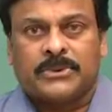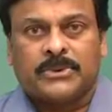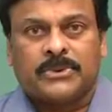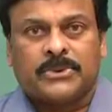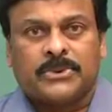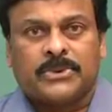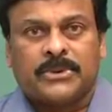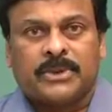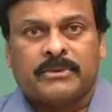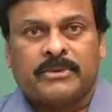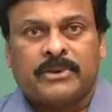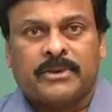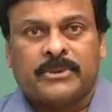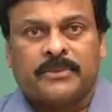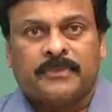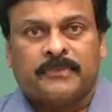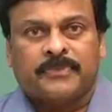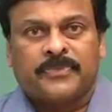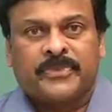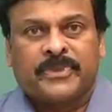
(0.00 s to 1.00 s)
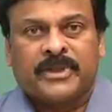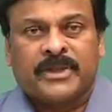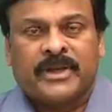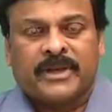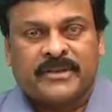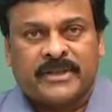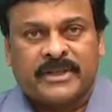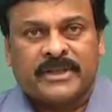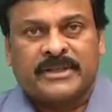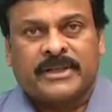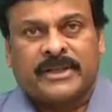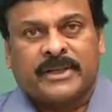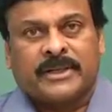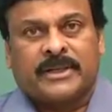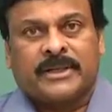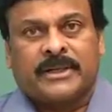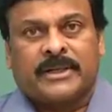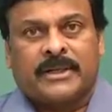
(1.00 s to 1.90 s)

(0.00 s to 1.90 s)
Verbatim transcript: తిరుగుతుండేవాడు ఏవైనా సరే